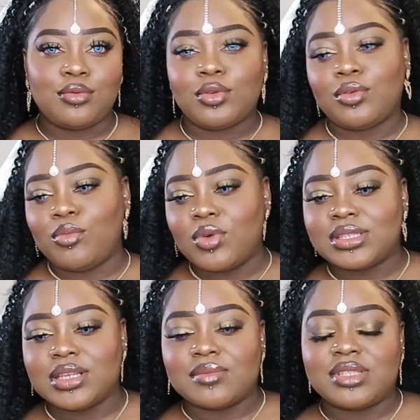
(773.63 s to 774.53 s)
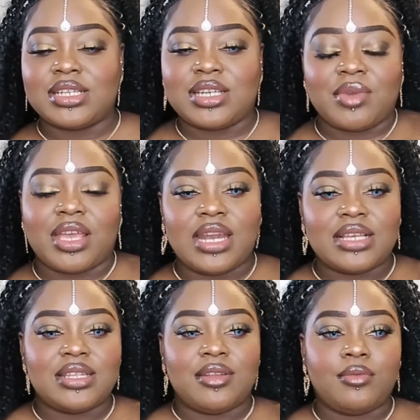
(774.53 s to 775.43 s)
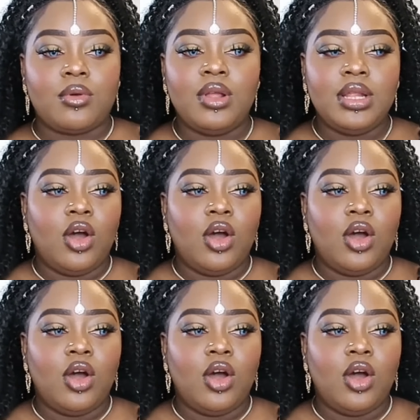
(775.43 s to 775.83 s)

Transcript: Donc moi c'est comme ça, j'aime rien avec ses défauts.